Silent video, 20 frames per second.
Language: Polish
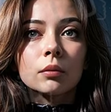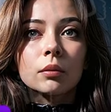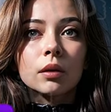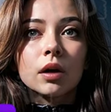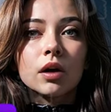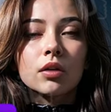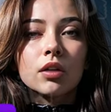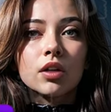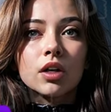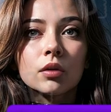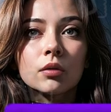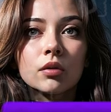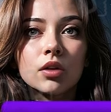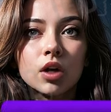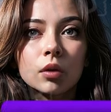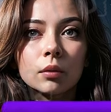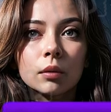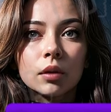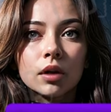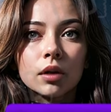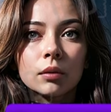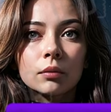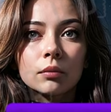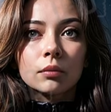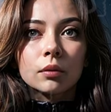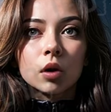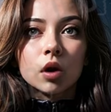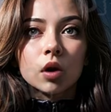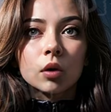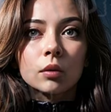Pierwsze dowcipy
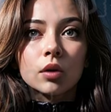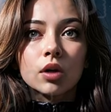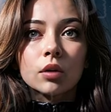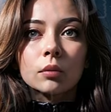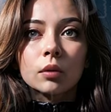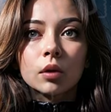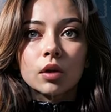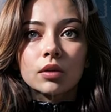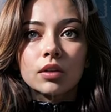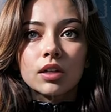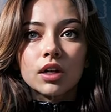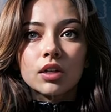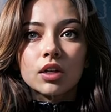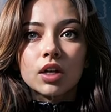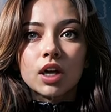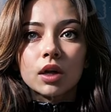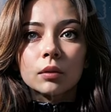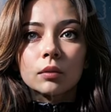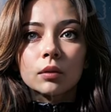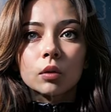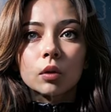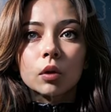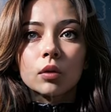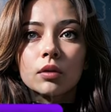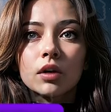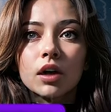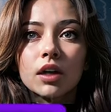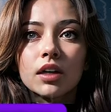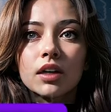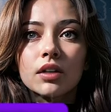mogły być proste grzechem
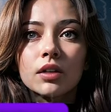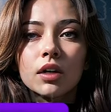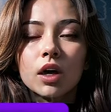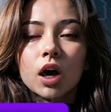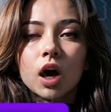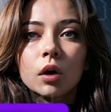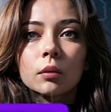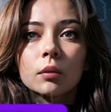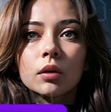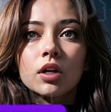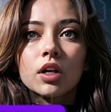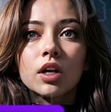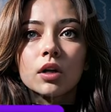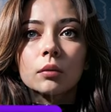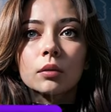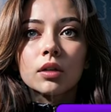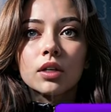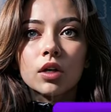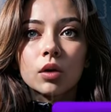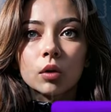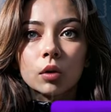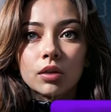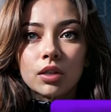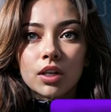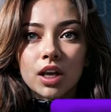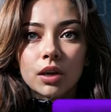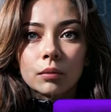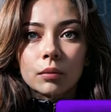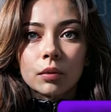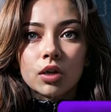słowa, komicznymi
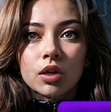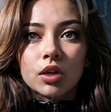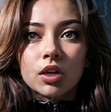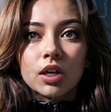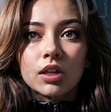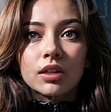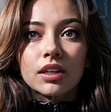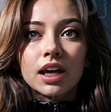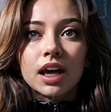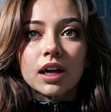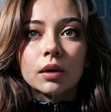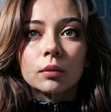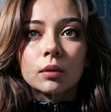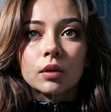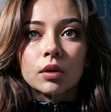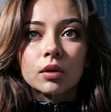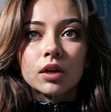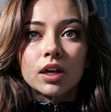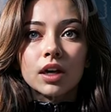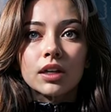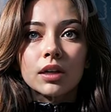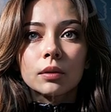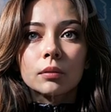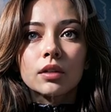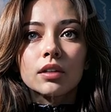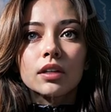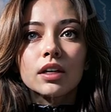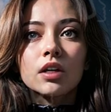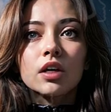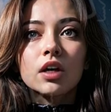sytuacjami czy
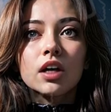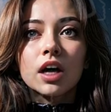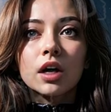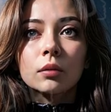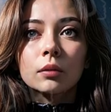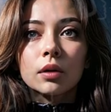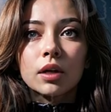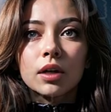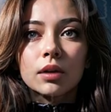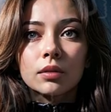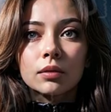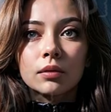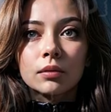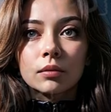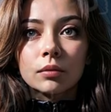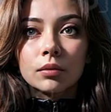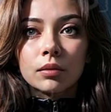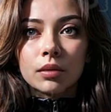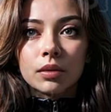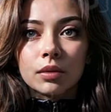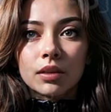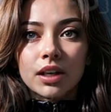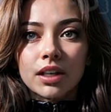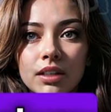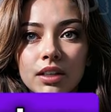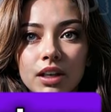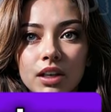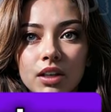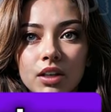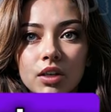absurdalnymi zdarzeniami.
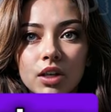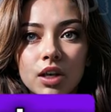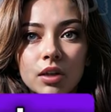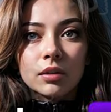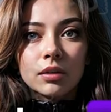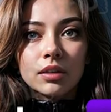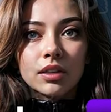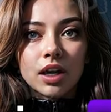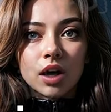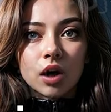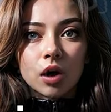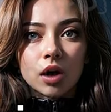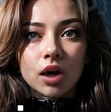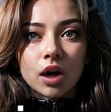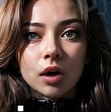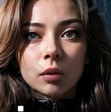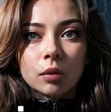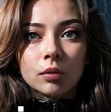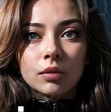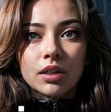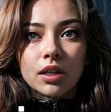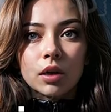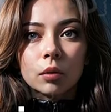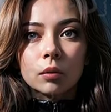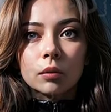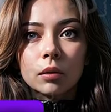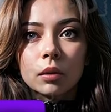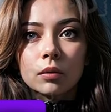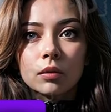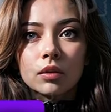Niezależnie od tego, jak
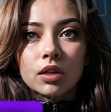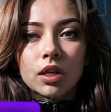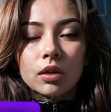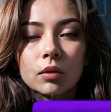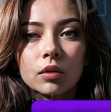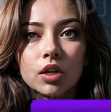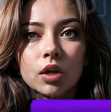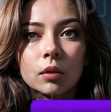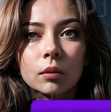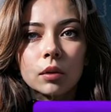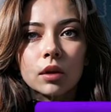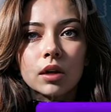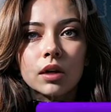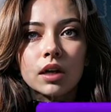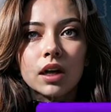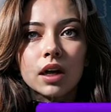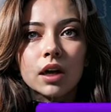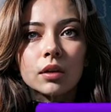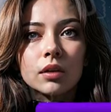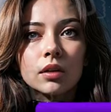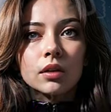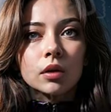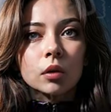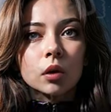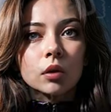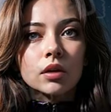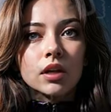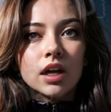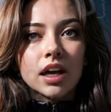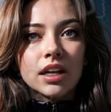powstały pierwsze dowcipy,
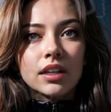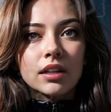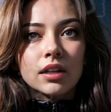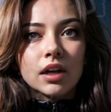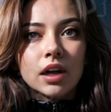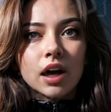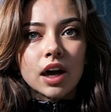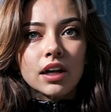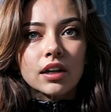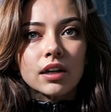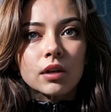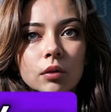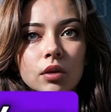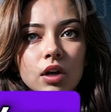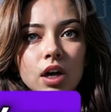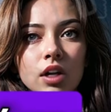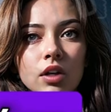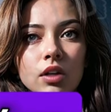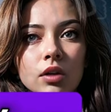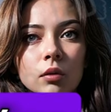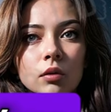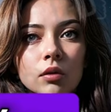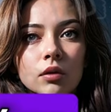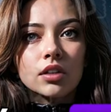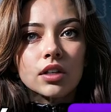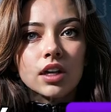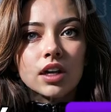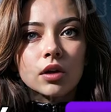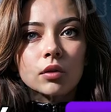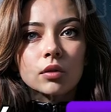są one integralną częścią
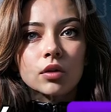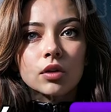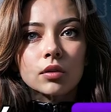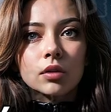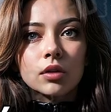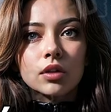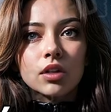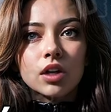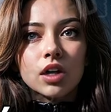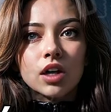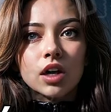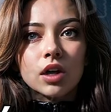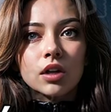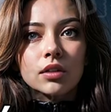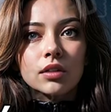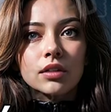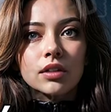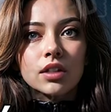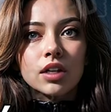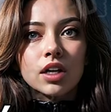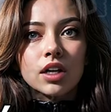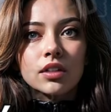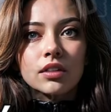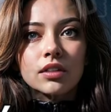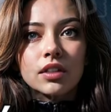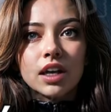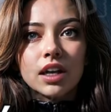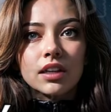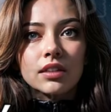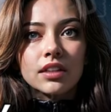ludzkiego doświadczenia od
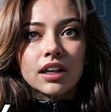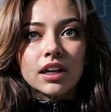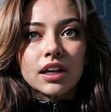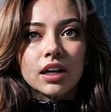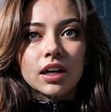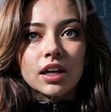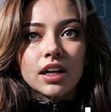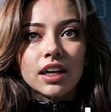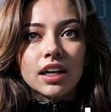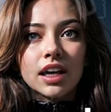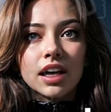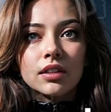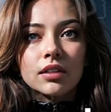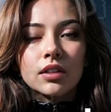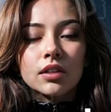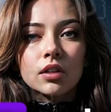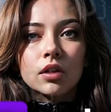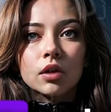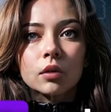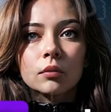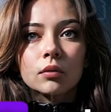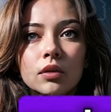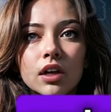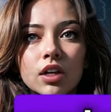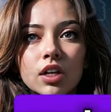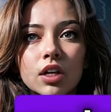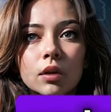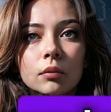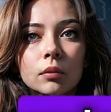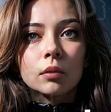tysięcy lat i nadal są
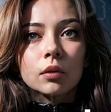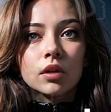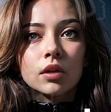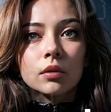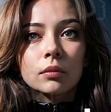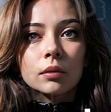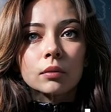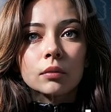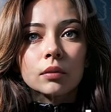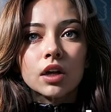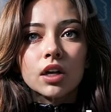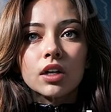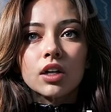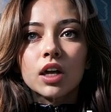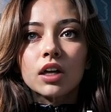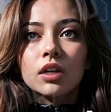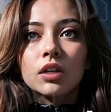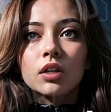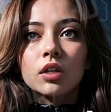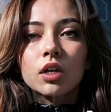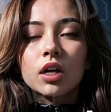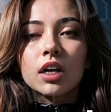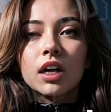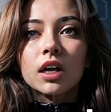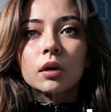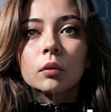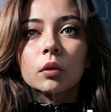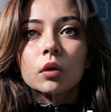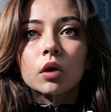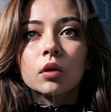ważnym sposobem wyrażania się
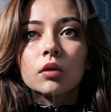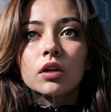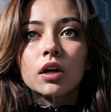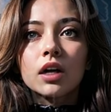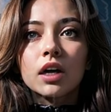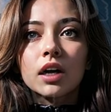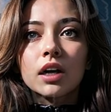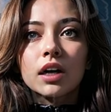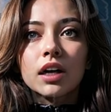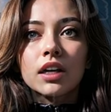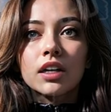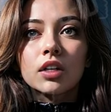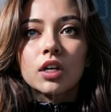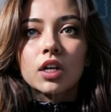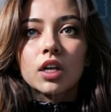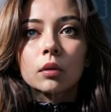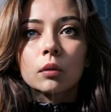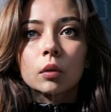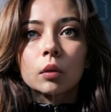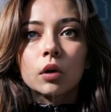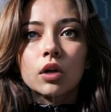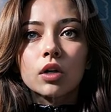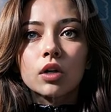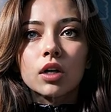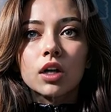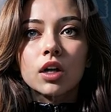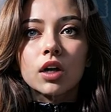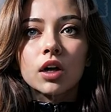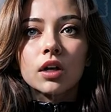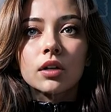i budowania relacji
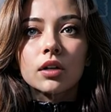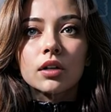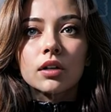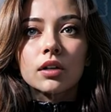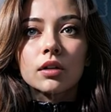społecznych.